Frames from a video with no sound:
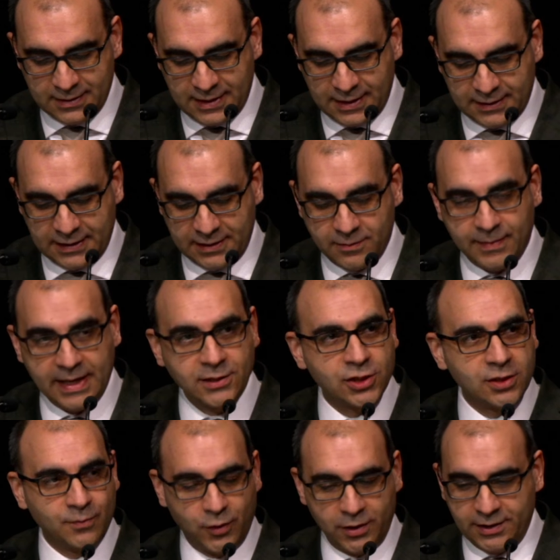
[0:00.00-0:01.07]
nach denen
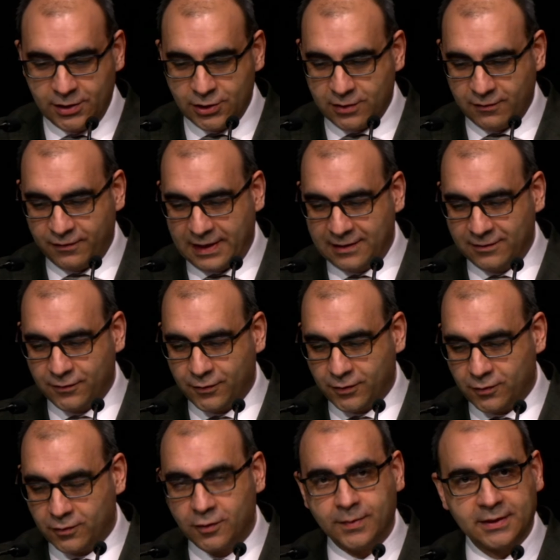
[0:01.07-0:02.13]
Menschen politische
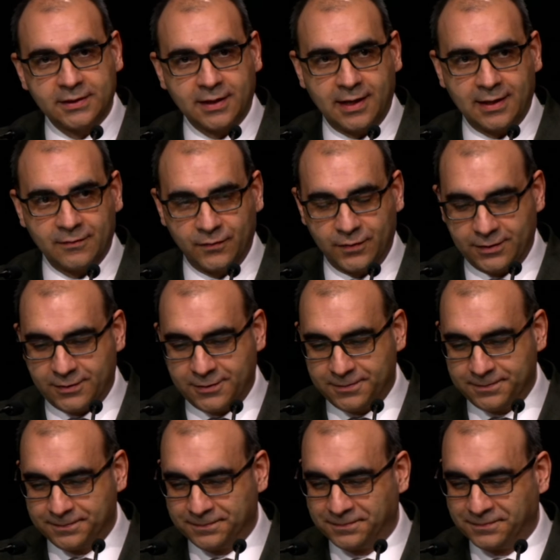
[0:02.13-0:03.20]
Verantwortung übertragen
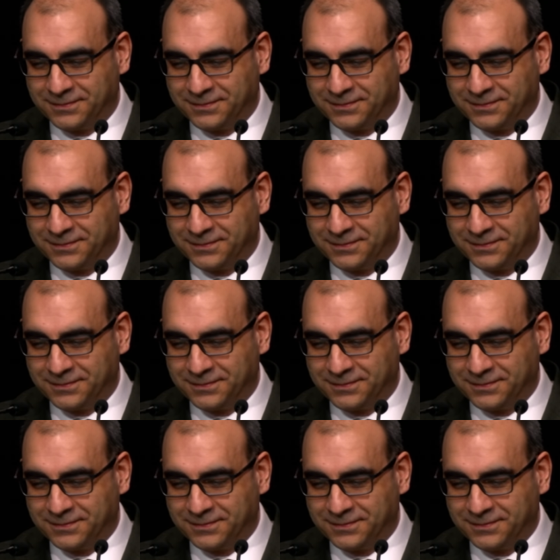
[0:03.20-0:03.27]
wird.